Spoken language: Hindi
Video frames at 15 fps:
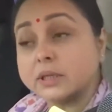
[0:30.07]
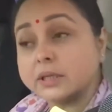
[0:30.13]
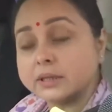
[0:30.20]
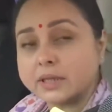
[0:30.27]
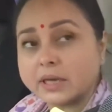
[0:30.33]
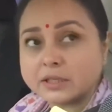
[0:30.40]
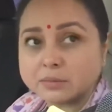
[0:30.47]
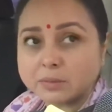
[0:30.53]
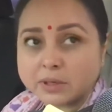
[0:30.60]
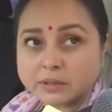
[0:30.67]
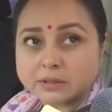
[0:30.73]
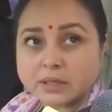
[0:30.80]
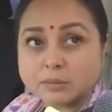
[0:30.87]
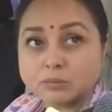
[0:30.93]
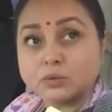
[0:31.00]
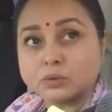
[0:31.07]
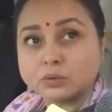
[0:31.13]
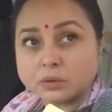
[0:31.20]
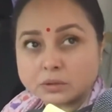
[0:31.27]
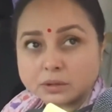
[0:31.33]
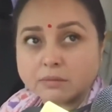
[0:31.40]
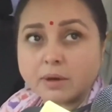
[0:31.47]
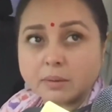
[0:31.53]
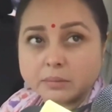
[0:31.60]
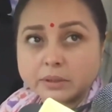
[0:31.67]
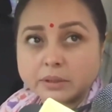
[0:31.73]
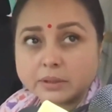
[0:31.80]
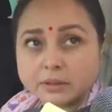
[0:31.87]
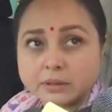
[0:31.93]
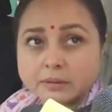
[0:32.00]
जनता इस बार अच्छा मुंह तोड़ जवाब
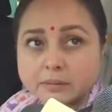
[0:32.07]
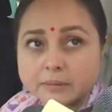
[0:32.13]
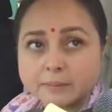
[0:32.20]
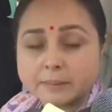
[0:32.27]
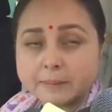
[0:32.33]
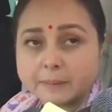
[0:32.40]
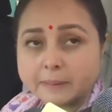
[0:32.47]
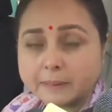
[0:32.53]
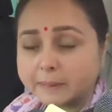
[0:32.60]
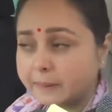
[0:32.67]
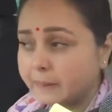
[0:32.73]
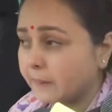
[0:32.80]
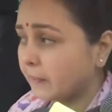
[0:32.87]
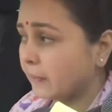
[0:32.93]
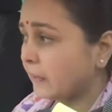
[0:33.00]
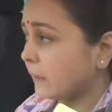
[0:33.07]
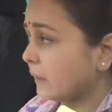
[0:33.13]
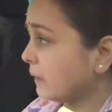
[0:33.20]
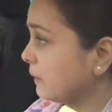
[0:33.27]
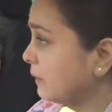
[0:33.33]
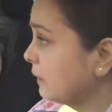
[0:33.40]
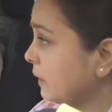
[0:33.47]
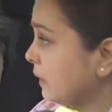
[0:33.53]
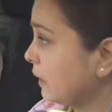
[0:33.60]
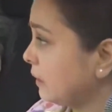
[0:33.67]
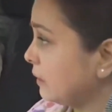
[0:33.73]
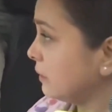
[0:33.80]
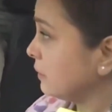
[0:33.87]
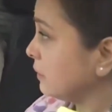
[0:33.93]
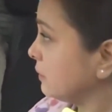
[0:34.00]
देगी अच्छा लास्ट फेज का चुनाव है कैसे
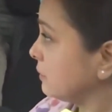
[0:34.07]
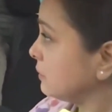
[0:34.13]
देखती हैं